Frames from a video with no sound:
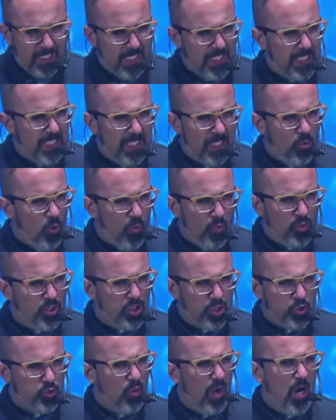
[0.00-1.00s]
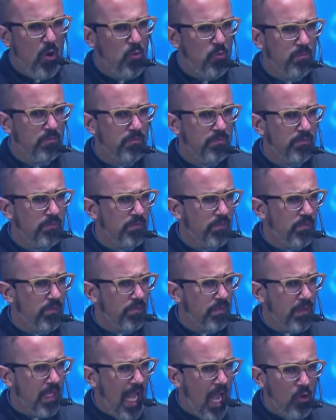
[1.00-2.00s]
que, como diz João,
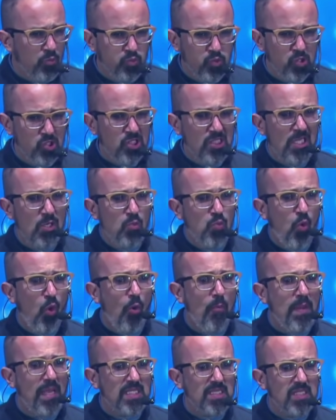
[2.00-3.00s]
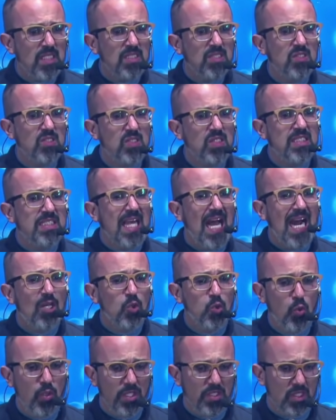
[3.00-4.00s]
a unção começa a ensinar
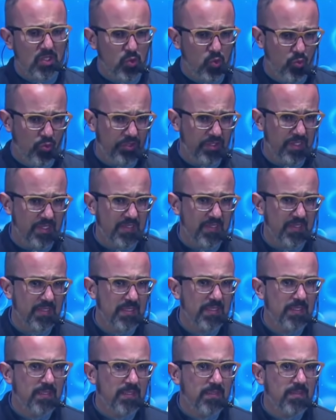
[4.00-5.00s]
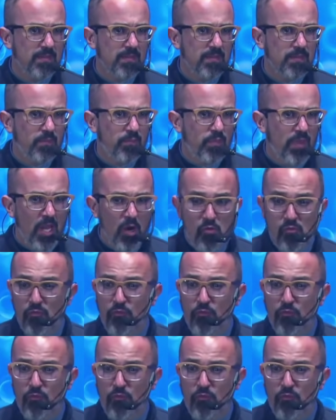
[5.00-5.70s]
todas as coisas. É um